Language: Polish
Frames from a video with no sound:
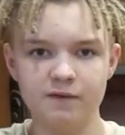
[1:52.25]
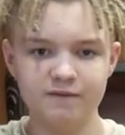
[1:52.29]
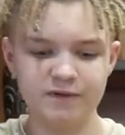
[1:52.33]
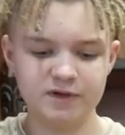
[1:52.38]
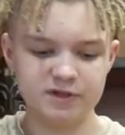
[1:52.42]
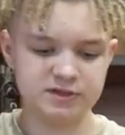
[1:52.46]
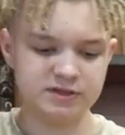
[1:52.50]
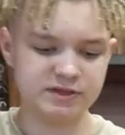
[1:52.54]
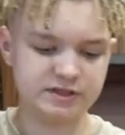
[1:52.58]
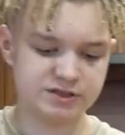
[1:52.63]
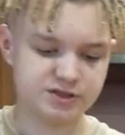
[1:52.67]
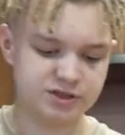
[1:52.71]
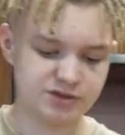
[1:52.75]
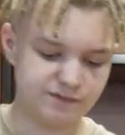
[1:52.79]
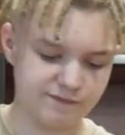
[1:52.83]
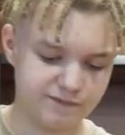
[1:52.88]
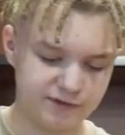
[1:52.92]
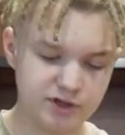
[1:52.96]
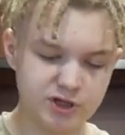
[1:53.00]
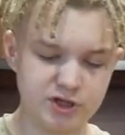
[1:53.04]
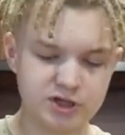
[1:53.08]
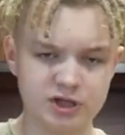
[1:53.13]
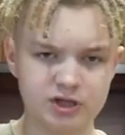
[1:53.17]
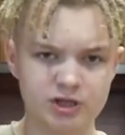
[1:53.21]
więc jest
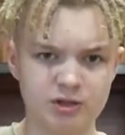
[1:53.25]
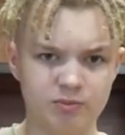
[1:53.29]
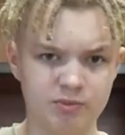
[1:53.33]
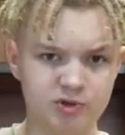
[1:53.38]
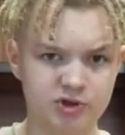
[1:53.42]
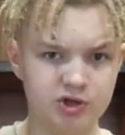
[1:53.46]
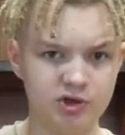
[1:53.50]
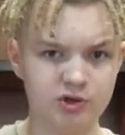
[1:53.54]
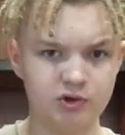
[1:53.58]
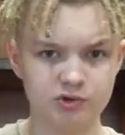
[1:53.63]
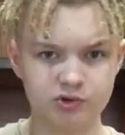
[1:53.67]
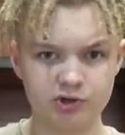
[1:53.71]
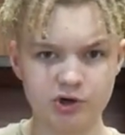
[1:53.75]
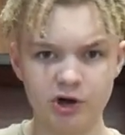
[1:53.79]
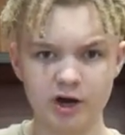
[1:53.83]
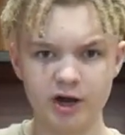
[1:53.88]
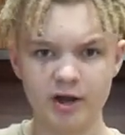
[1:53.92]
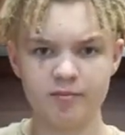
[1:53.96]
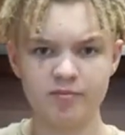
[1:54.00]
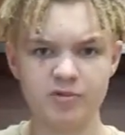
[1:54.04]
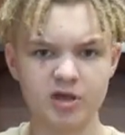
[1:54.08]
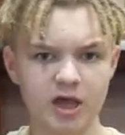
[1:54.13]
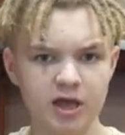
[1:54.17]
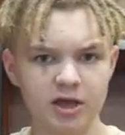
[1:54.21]
w dzisiejszym odcinku
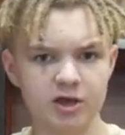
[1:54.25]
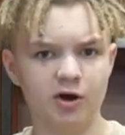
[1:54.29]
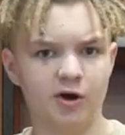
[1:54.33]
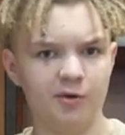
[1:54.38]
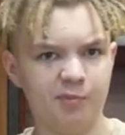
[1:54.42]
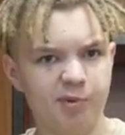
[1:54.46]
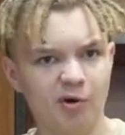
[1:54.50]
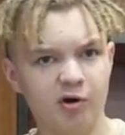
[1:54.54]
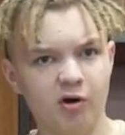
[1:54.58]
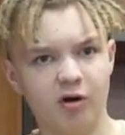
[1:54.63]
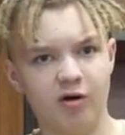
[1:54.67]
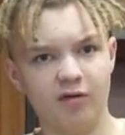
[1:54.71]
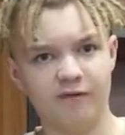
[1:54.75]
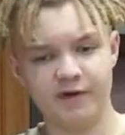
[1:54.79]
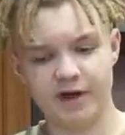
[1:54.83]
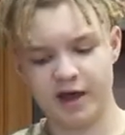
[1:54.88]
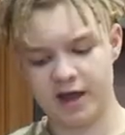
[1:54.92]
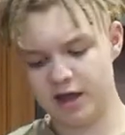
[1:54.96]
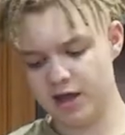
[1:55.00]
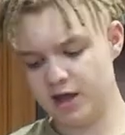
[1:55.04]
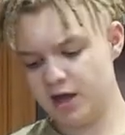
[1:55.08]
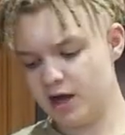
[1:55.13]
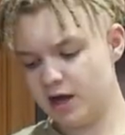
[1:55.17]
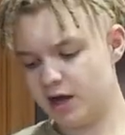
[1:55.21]
trochę mniej o
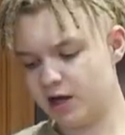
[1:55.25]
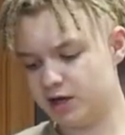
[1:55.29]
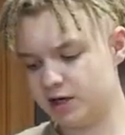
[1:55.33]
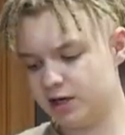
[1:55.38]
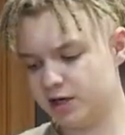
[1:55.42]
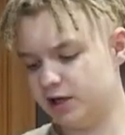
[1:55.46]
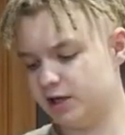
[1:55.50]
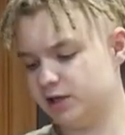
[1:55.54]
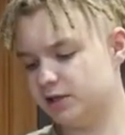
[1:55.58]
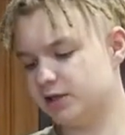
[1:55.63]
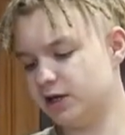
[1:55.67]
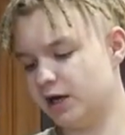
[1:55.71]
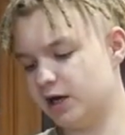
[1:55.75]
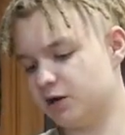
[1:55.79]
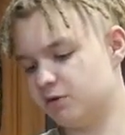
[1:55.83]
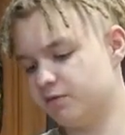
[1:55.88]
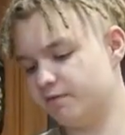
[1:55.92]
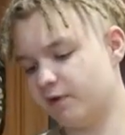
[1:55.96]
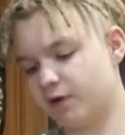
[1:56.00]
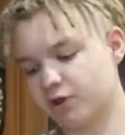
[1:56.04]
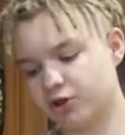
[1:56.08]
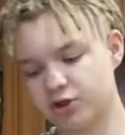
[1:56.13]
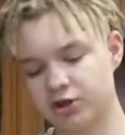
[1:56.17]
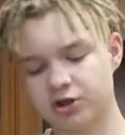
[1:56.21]
połowę, ale i tak
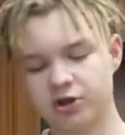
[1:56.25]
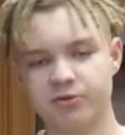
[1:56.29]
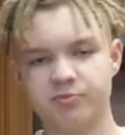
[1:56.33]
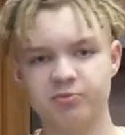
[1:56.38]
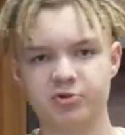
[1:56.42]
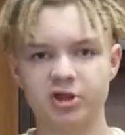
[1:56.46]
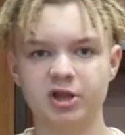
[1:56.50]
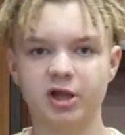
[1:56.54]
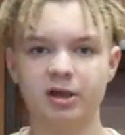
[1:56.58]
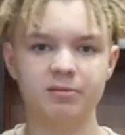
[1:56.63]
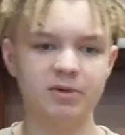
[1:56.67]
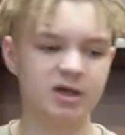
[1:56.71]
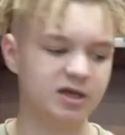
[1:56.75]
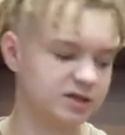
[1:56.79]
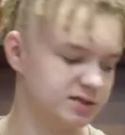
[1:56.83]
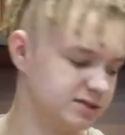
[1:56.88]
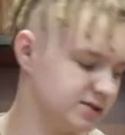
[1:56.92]
ważne, że przynajmniej